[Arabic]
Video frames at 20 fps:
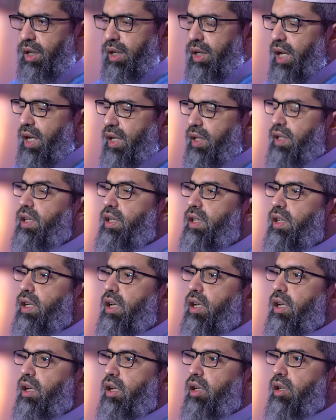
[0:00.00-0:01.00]

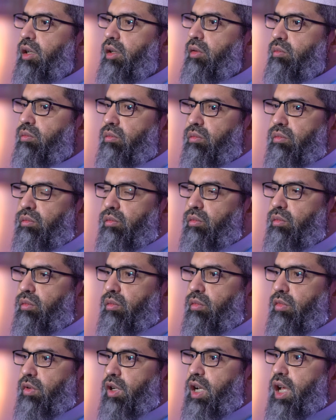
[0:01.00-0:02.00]
لكنها
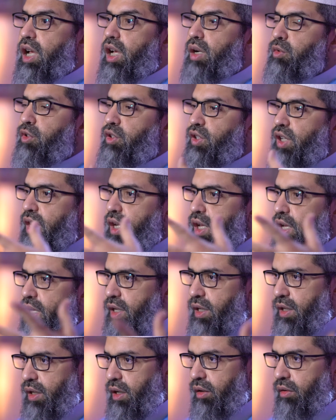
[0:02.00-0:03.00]
لا
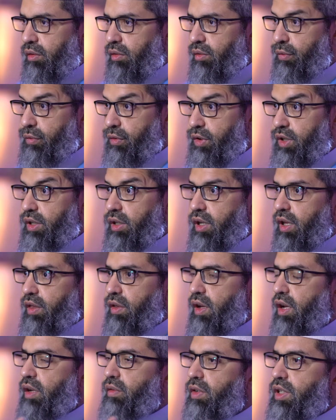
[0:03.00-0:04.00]
متناهية في
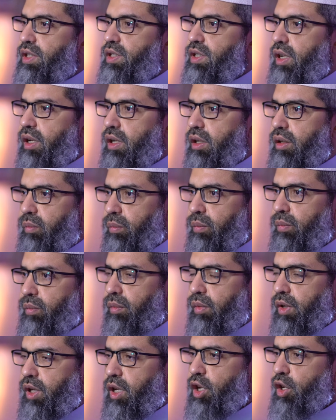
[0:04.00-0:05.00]
كثافتها
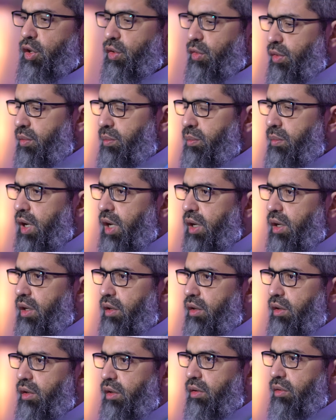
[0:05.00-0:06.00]
ثم
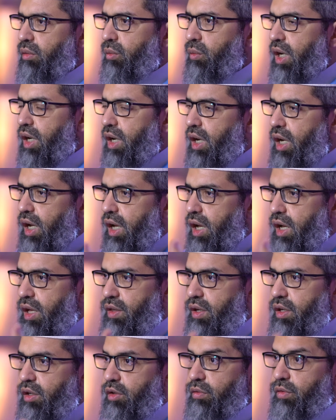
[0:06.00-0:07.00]
وقع
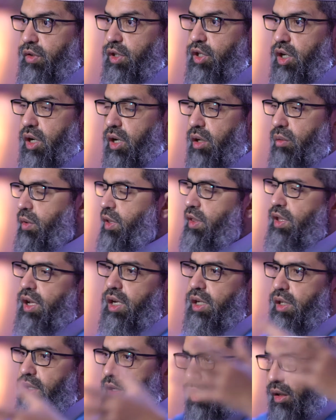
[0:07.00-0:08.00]
هذا الانفجار
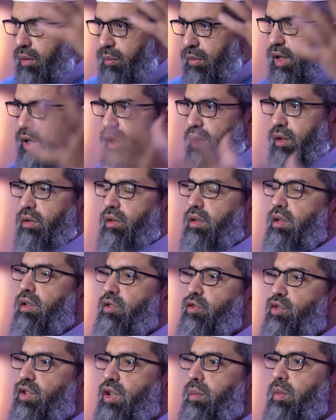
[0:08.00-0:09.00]
وذلك قبل
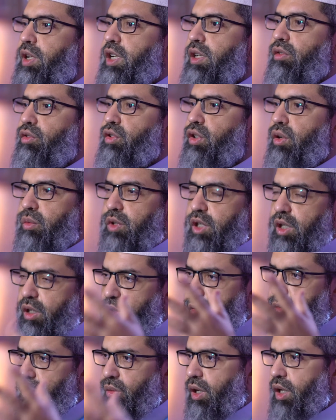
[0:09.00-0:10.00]
زمن
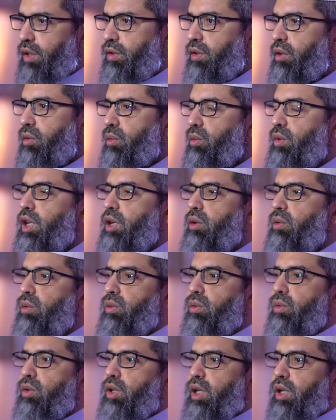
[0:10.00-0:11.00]
طويل
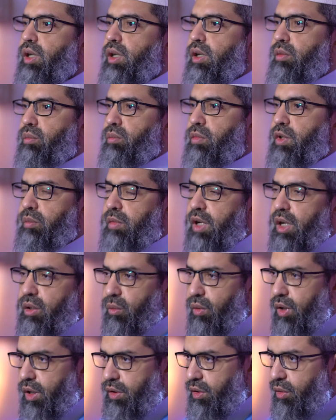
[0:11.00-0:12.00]
يقدرونه بما
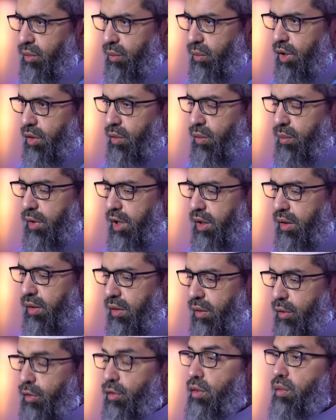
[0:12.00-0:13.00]
يقدرونه به
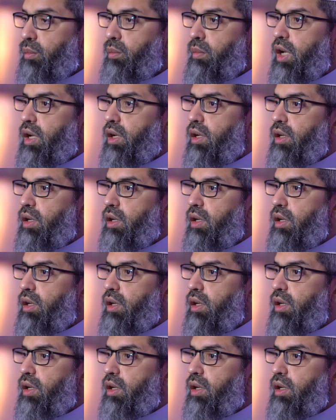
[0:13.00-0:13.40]
ثم